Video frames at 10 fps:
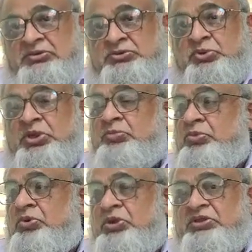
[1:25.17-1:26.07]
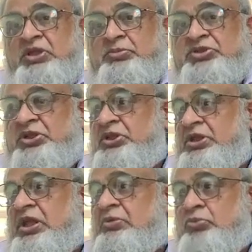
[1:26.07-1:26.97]
है चूँकि वो एग्जामिनेशन
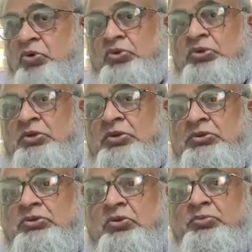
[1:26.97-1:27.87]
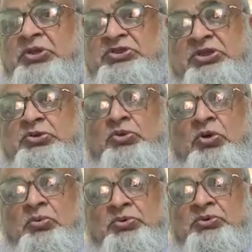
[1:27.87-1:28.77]
ले रहा है बोर्ड तो बच्चे
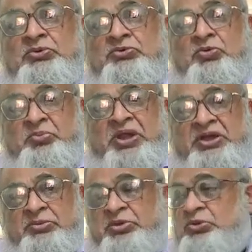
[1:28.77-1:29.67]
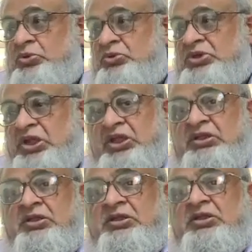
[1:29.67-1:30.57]
जो जो पेरेंट्स में जो डर
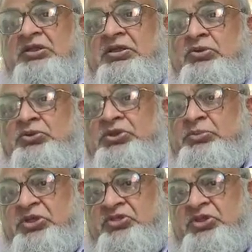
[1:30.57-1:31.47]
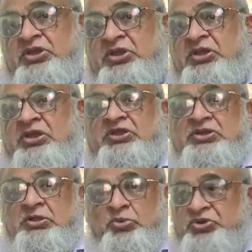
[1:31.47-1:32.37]
है कि जो सीबीएसई करेंगे या
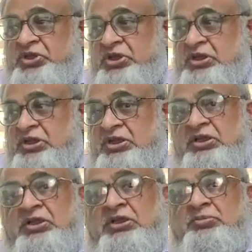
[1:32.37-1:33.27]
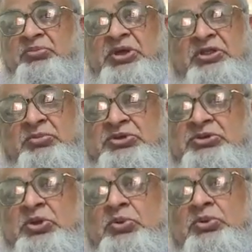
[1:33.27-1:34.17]
स्टेट बोर्ड से करेंगे मैं
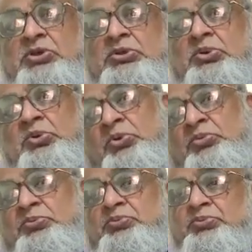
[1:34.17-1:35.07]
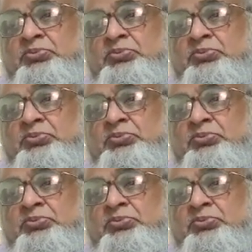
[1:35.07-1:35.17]
समझता हूँ कि दोनों